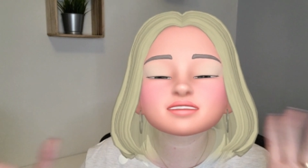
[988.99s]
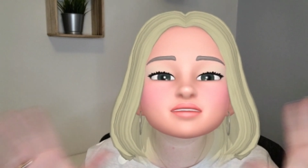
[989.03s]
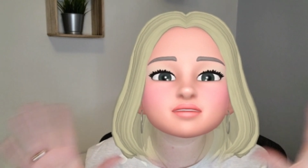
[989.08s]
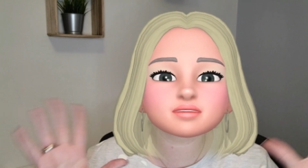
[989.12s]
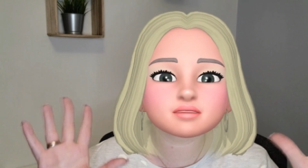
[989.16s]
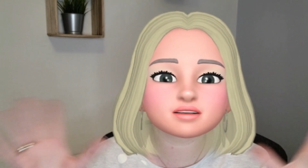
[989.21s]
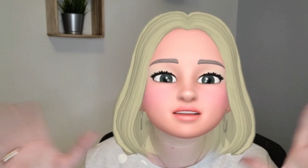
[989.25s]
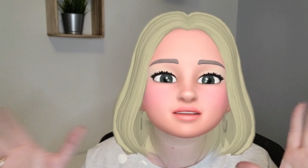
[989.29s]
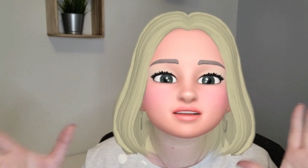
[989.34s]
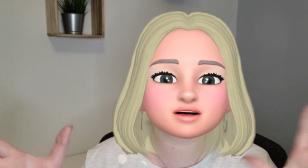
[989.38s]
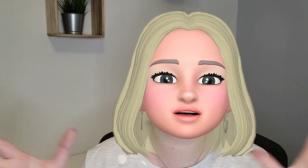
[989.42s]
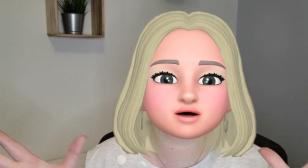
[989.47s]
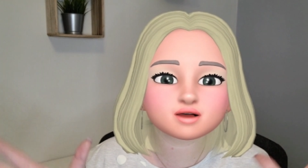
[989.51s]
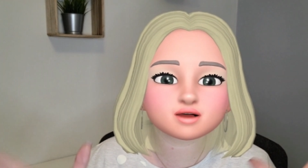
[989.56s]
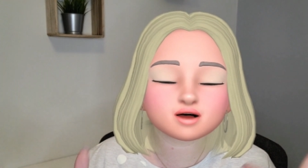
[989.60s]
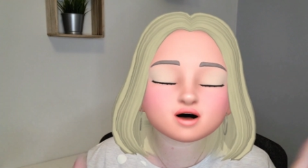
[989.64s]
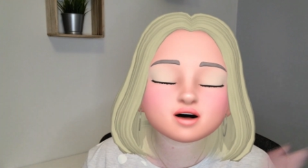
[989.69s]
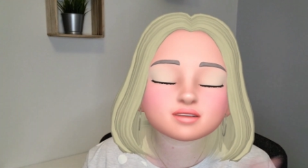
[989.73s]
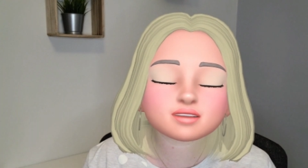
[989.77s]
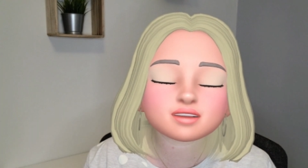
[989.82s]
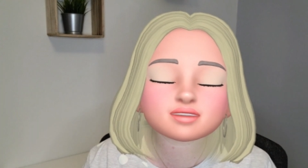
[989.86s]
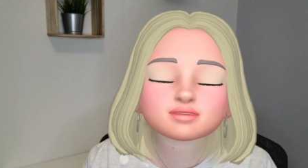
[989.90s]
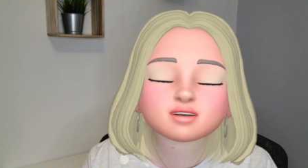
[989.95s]
si vous avez suivi
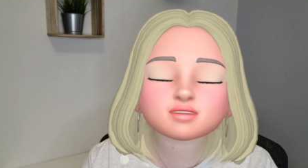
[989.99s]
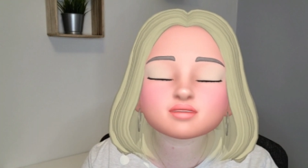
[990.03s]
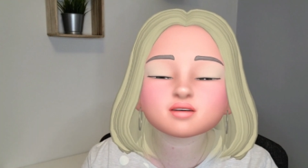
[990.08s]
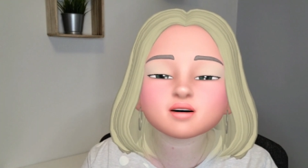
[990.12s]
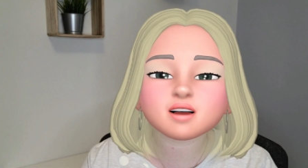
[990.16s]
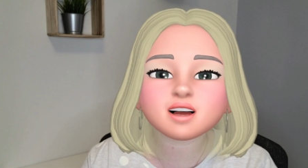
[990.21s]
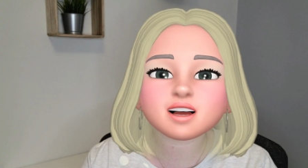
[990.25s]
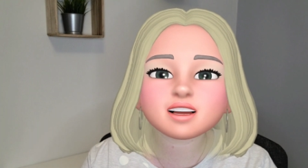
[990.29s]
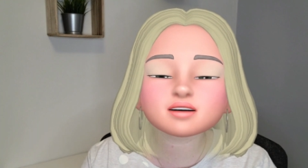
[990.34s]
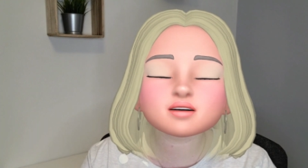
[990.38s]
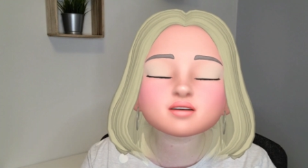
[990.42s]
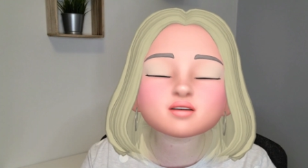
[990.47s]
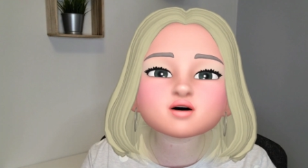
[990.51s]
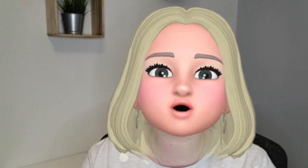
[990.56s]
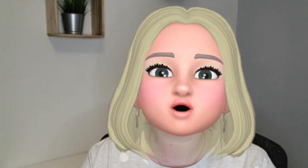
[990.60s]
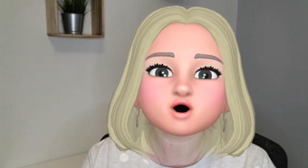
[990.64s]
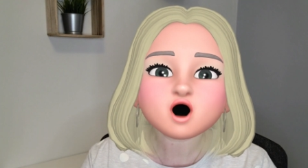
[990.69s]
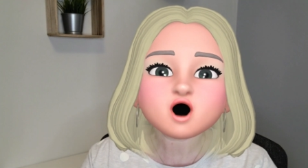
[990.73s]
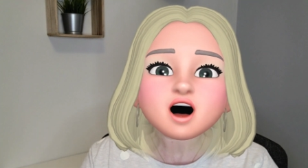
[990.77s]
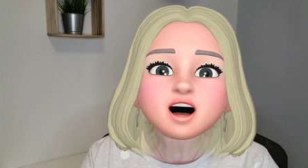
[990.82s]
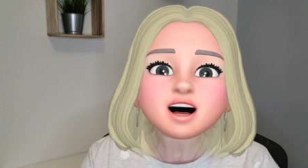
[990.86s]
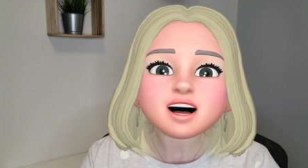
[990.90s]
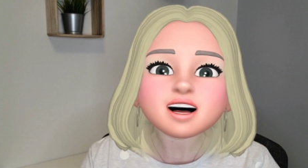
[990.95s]
un petit peu mon
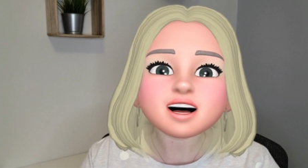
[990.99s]
parcours